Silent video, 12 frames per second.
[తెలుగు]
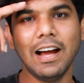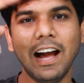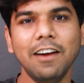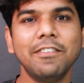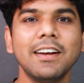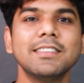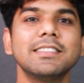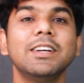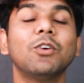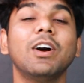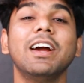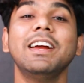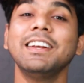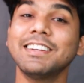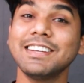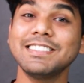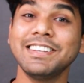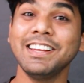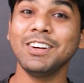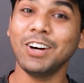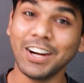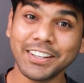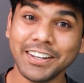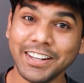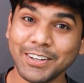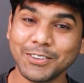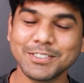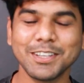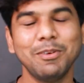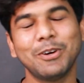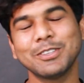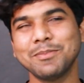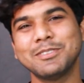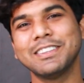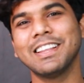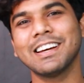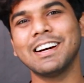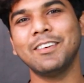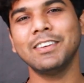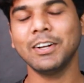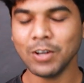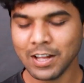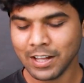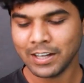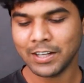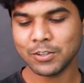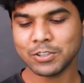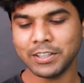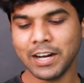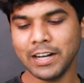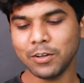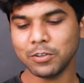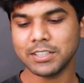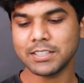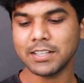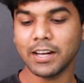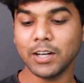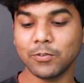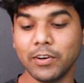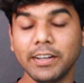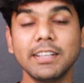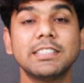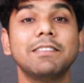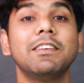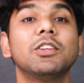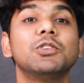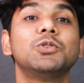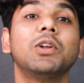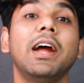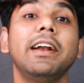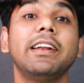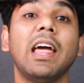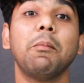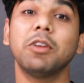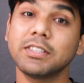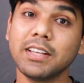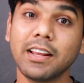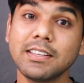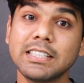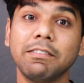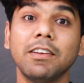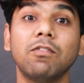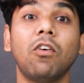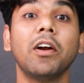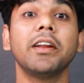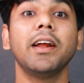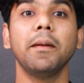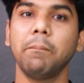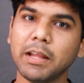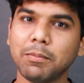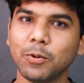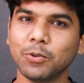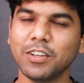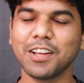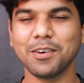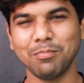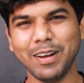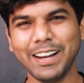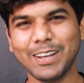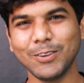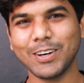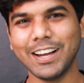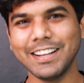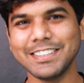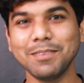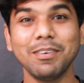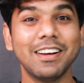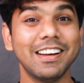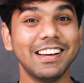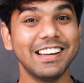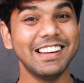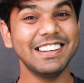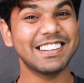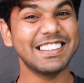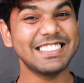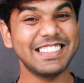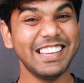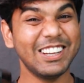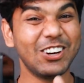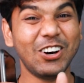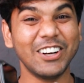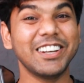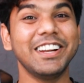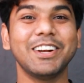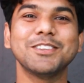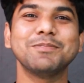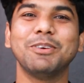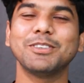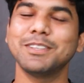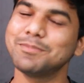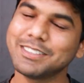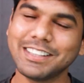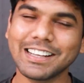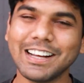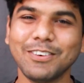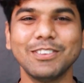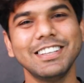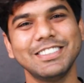హాయ్ ఫ్రెండ్స్ ఇంకొక ఇంట్రెస్టింగ్ హాట్ హాట్ టెక్ న్యూస్తో మీకోసం సిద్ధంగా ఉన్నాను ఈరోజు డేట్ వచ్చేసరికి ట్వంటీ సెవెంత్ జూలై టైం వచ్చేసరికి సెవెన్ ఫార్టీ నైన్ పిఎం అవుతుంది మరికెందుకు ఆలస్యం ఇంట్రెస్టింగ్ హాట్ టెక్ న్యూస్ మీకోసం సిద్ధంగా ఉంది